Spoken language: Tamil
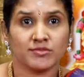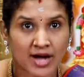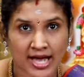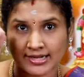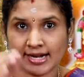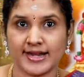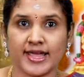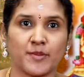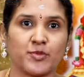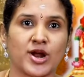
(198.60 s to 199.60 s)

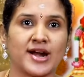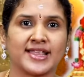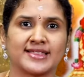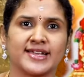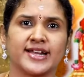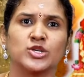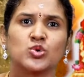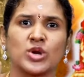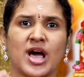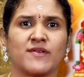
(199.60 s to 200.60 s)
மார்க்கண்டேய புராணத்தில்
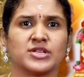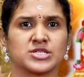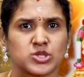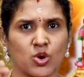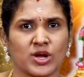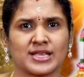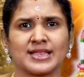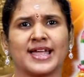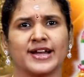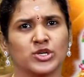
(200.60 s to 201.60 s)
எழுநூறாவது
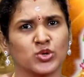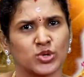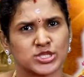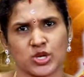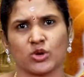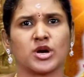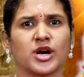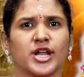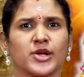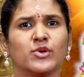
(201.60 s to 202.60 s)
ஸ்லோகத்தில் எழுநூறு
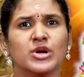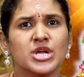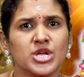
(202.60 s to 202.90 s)
ஸ்லோகங்களையும்